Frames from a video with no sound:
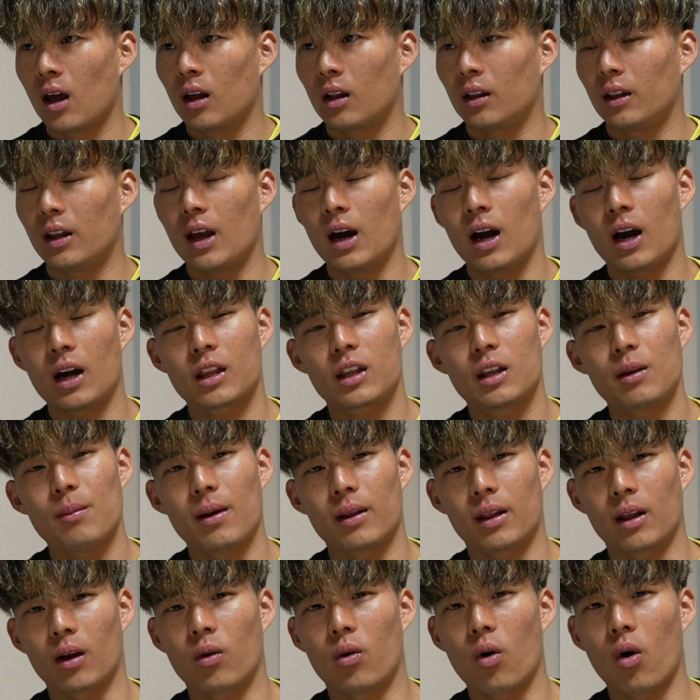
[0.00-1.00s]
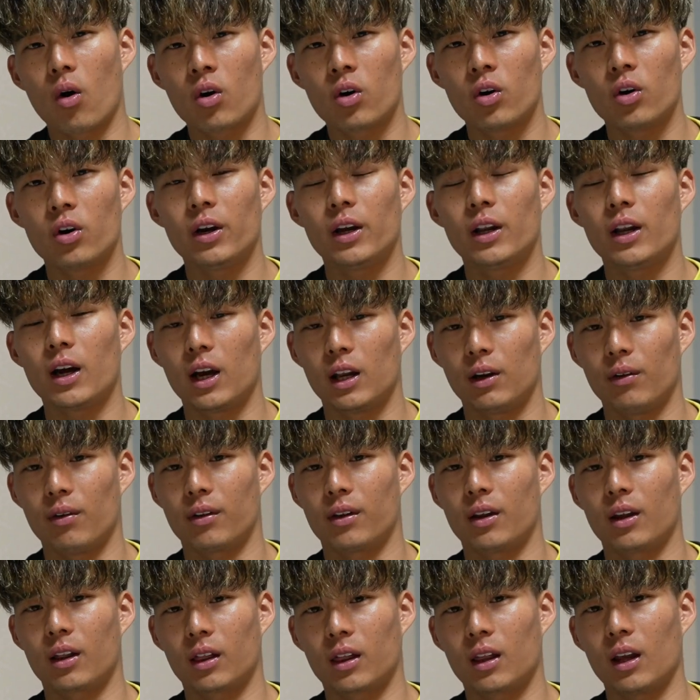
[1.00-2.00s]
寝始めて5分以内には
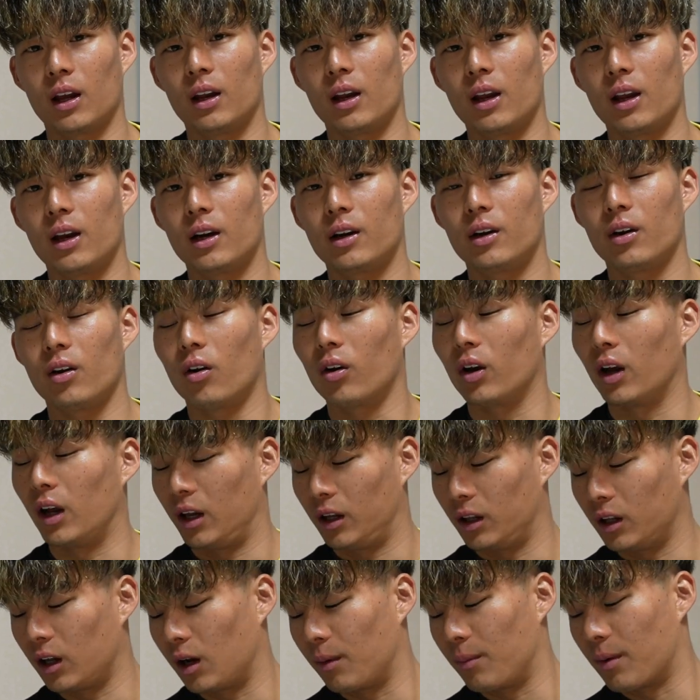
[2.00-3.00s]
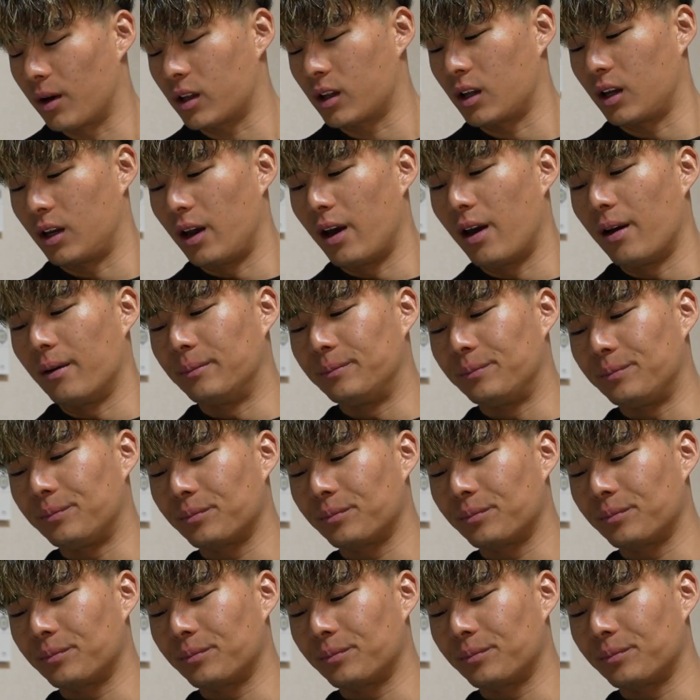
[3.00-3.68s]
絶対寝れるようになりましたね